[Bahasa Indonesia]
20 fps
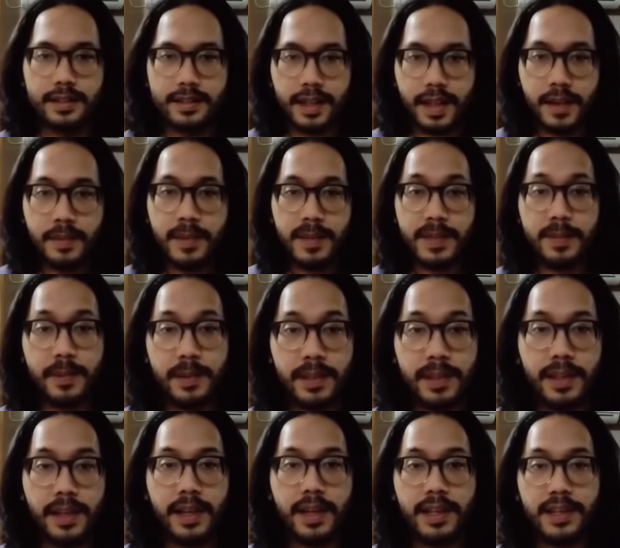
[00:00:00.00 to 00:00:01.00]
Sama
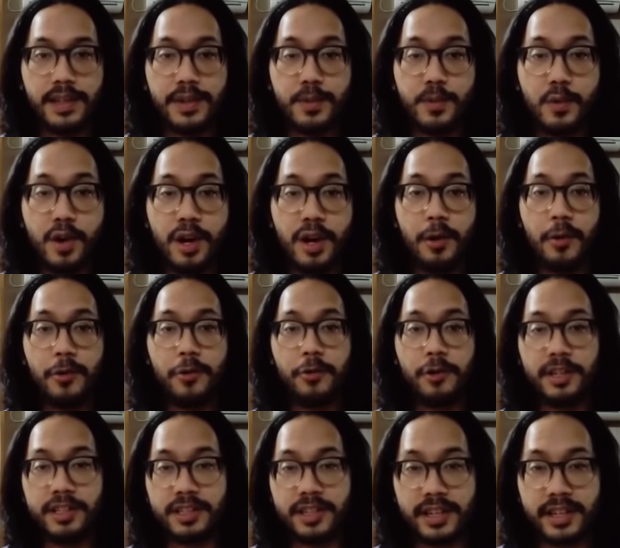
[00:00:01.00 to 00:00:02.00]
seperti kalian semua, gue
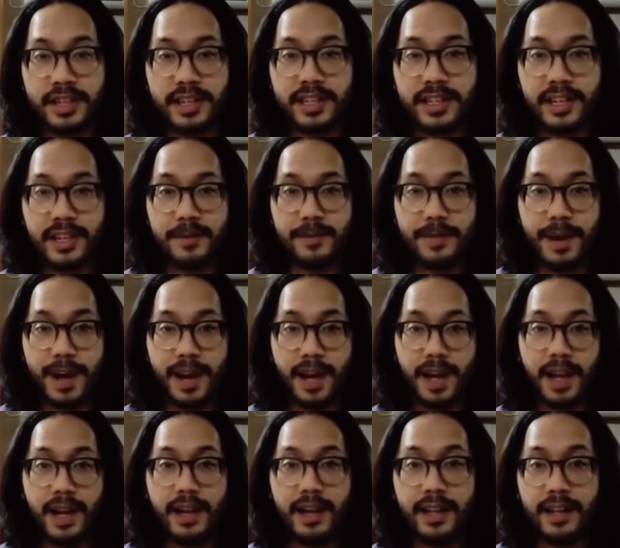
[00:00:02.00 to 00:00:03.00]
juga sering jadi
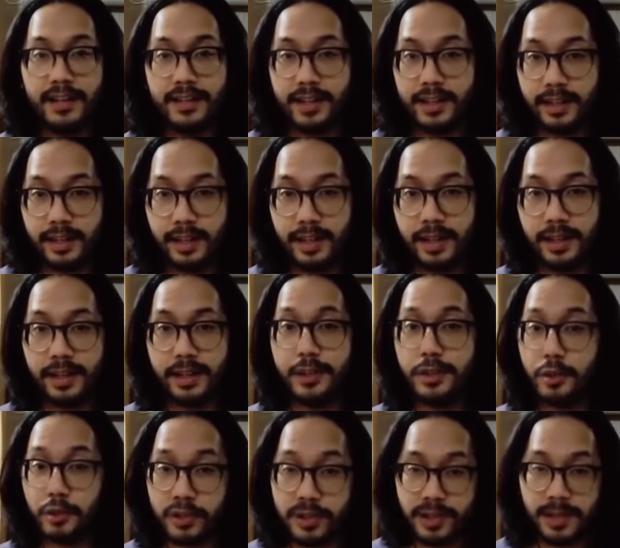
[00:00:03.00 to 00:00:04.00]
bahan ejekan
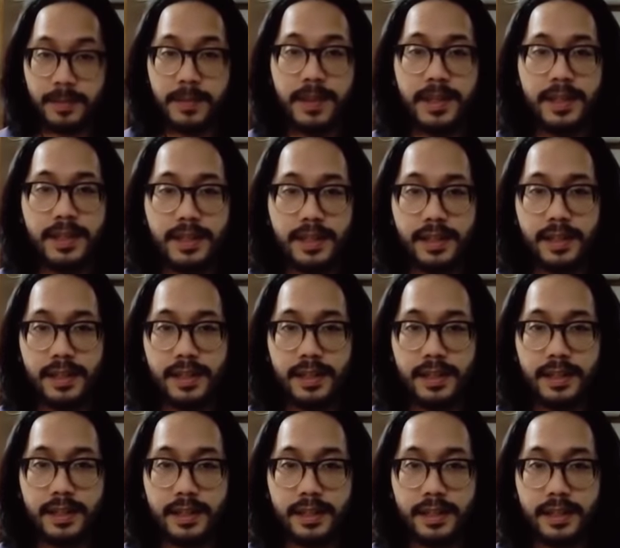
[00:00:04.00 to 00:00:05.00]
di sosial media.
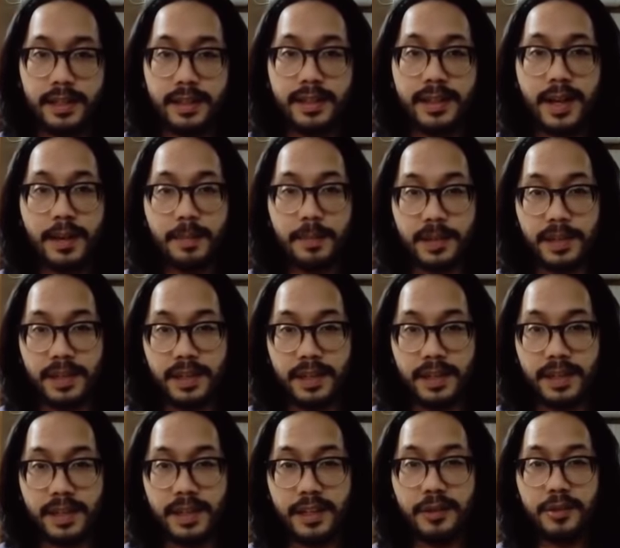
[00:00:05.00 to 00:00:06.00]
Tapi
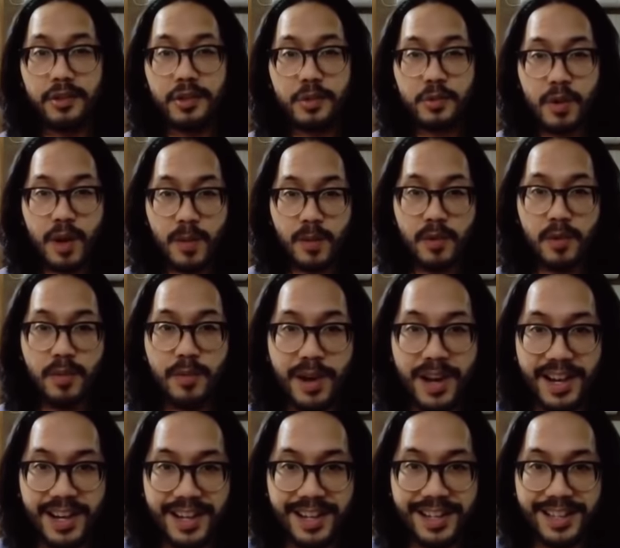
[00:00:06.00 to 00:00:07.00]
itu semua
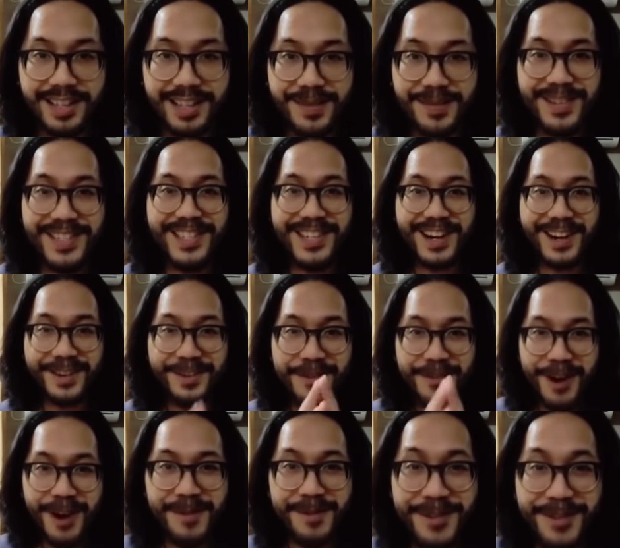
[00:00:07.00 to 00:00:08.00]
berubah semenjak
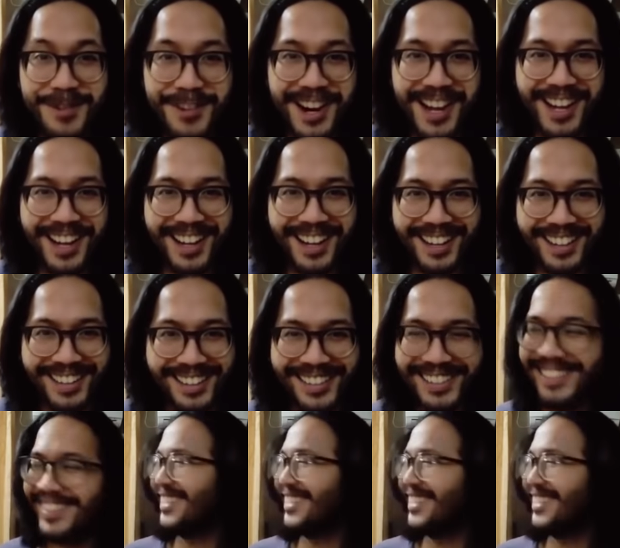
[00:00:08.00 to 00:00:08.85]
gue menggunakan